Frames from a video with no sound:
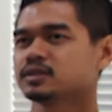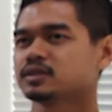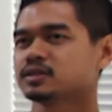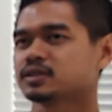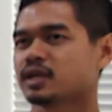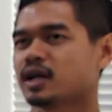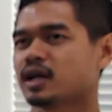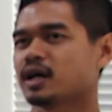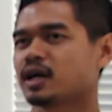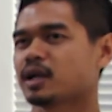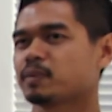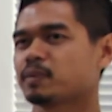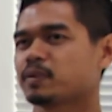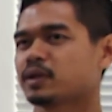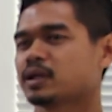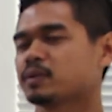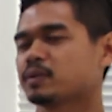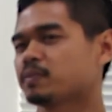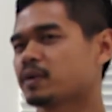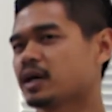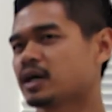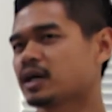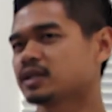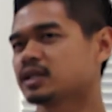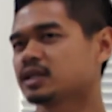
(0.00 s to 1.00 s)
saya harap ke
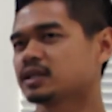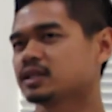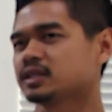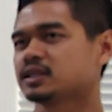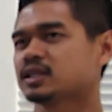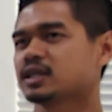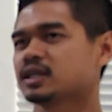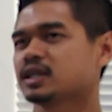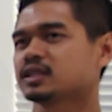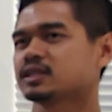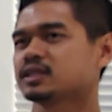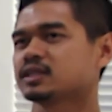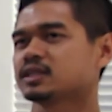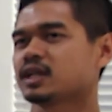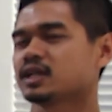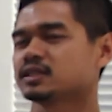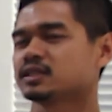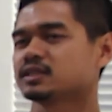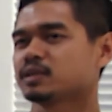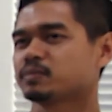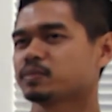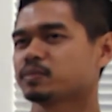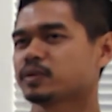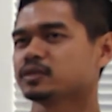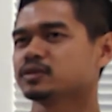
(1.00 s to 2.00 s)
depan nantinya ketika
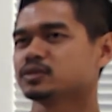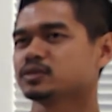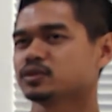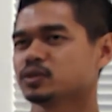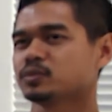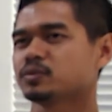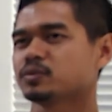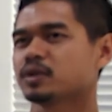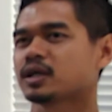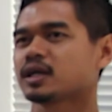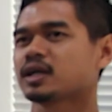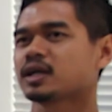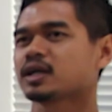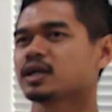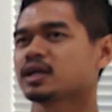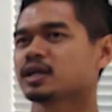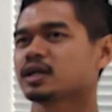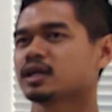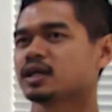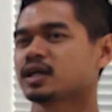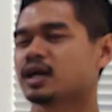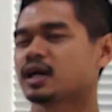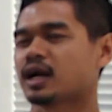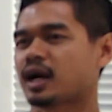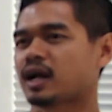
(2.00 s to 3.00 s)
saya pensiun
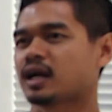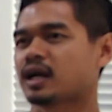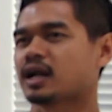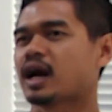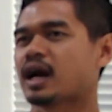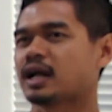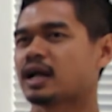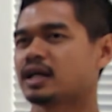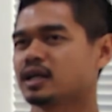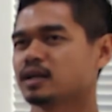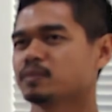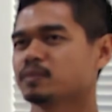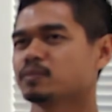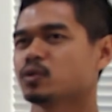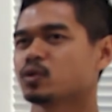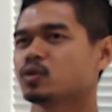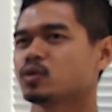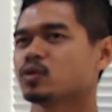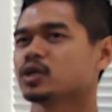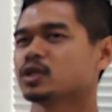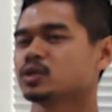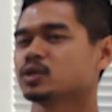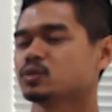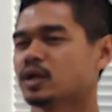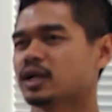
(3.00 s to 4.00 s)
maka akan hadir buku
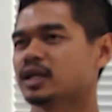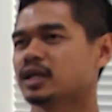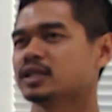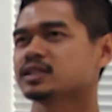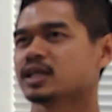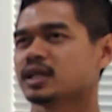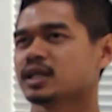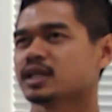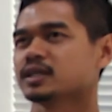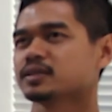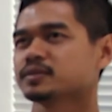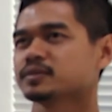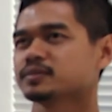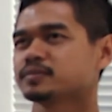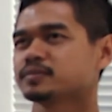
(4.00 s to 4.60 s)
kedua dari saya